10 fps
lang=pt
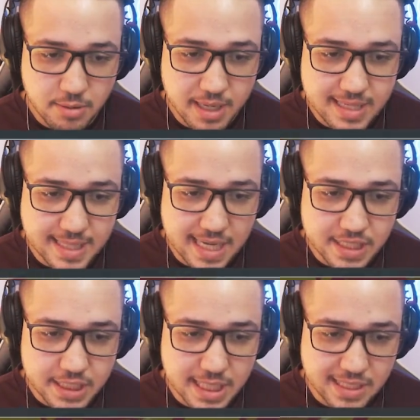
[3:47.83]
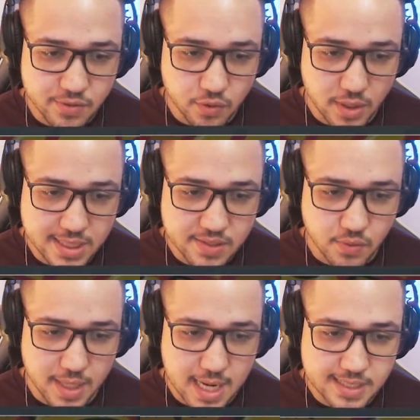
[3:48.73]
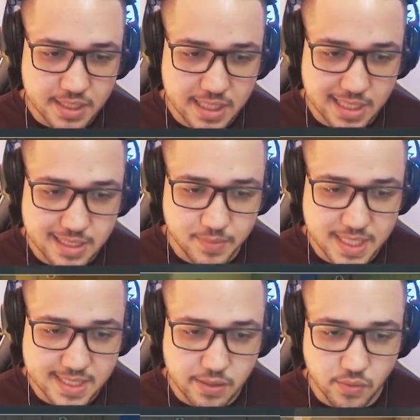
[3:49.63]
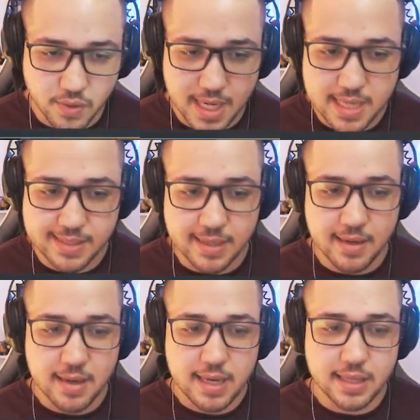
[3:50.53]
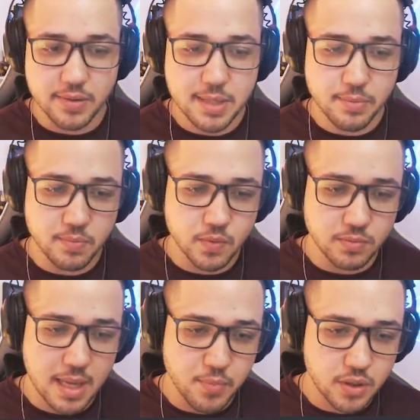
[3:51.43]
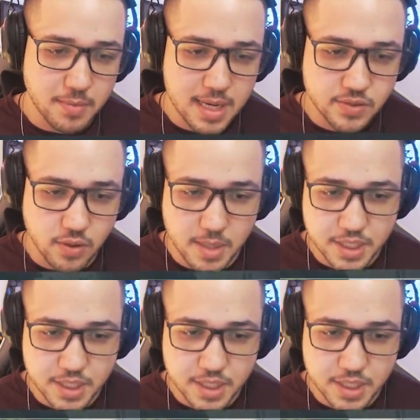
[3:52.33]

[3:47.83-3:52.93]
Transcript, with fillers: então, que nesse caso a gente já gastou todas as kunais, já, gastamos as 5 kunais. Então nem, não tem muito mais como a